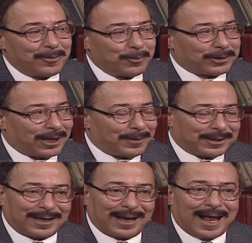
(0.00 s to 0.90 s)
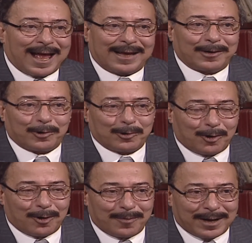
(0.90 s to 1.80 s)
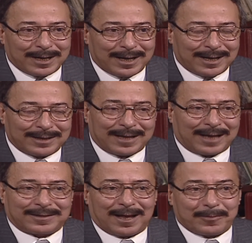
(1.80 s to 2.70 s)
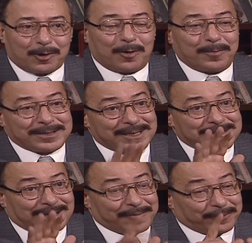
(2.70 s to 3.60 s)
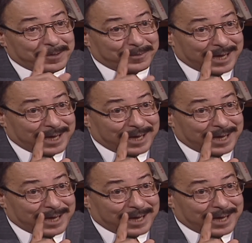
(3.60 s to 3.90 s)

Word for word: وطلبات الاهالي كلهم انا تحت امرهم بس اذا كان في